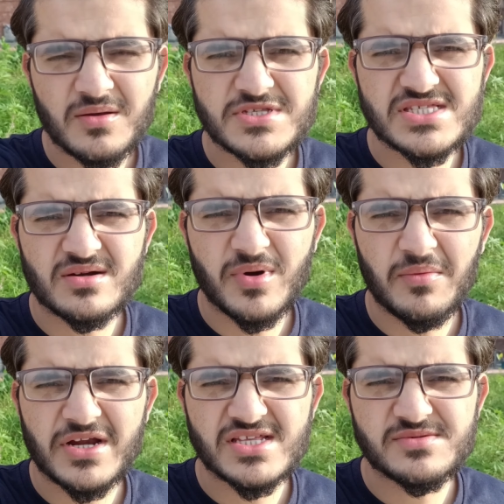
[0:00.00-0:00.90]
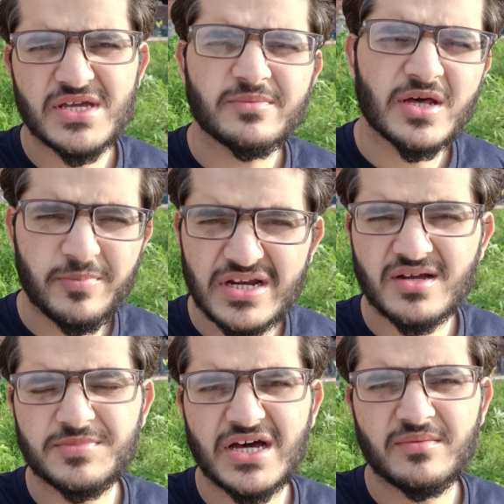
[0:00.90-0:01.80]
अब जिस तरह बाबर आजम एक बार फिर
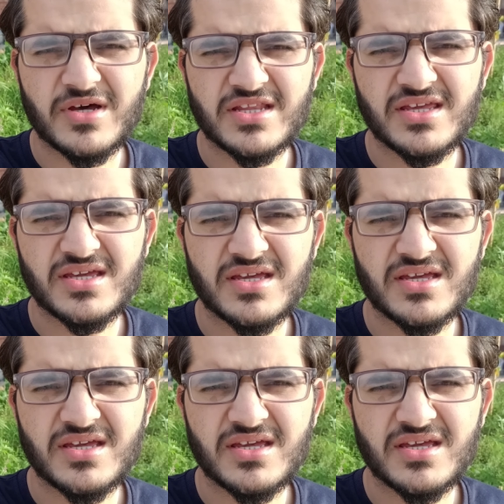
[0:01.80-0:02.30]
कप्तान बन गए